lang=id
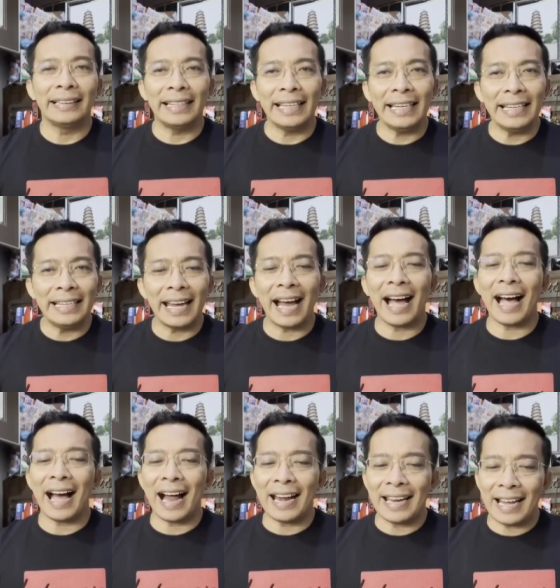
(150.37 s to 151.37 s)
"Tidak
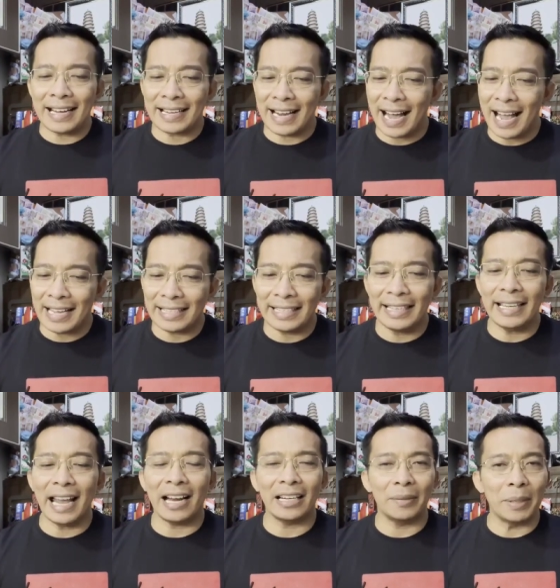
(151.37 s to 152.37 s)
ada kasih
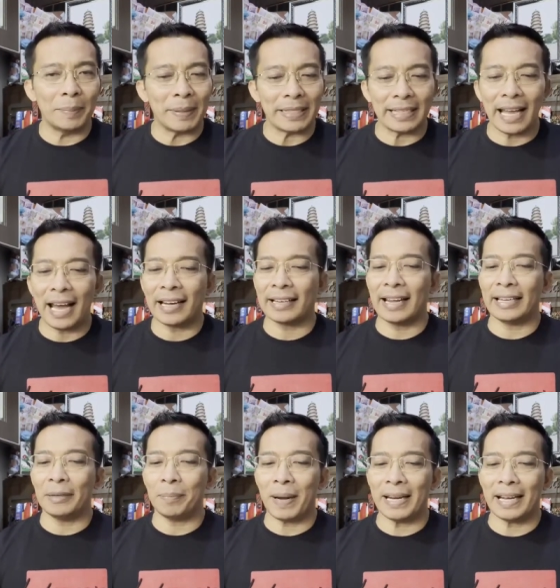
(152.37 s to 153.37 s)
yang lebih besar
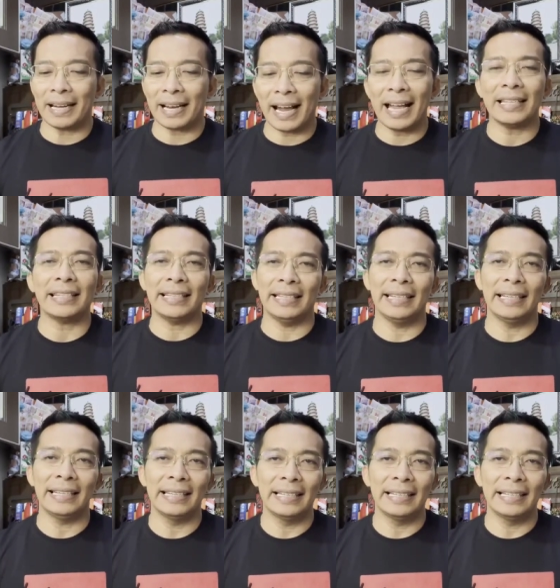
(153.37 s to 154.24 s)
daripada kasih